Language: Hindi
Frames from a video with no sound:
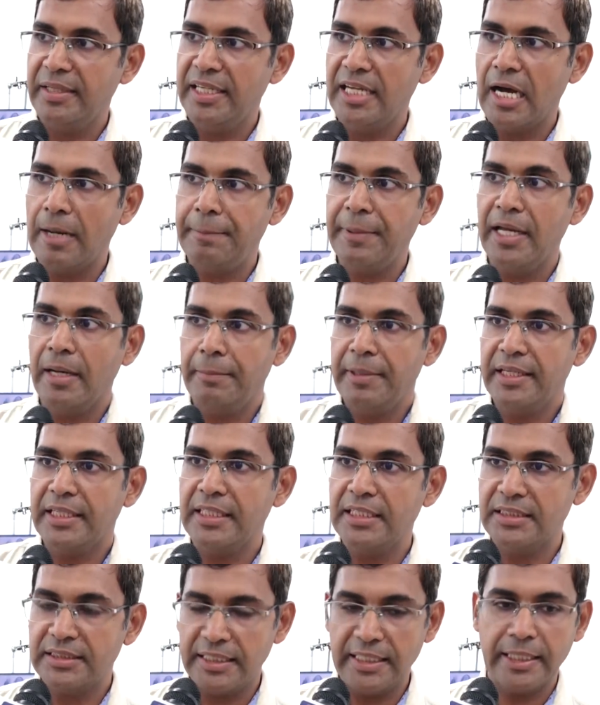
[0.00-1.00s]
में यहाँ पे हमें
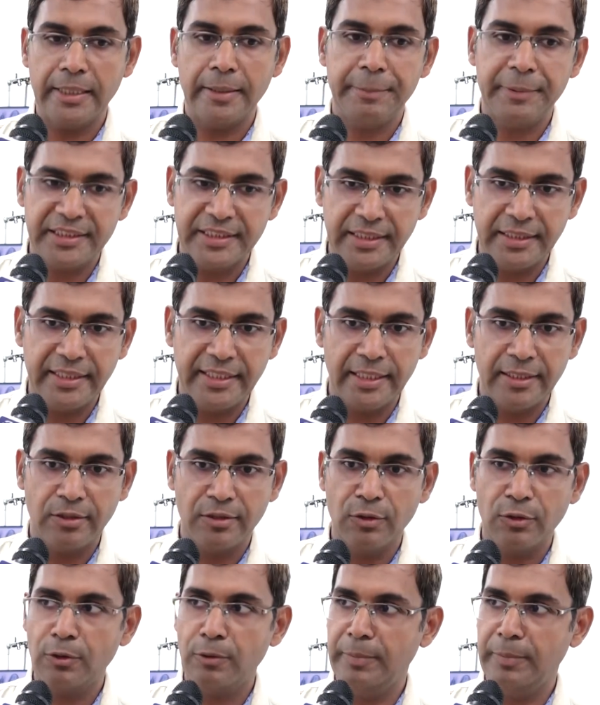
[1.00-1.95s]
किस तरह के पेशेंट देखने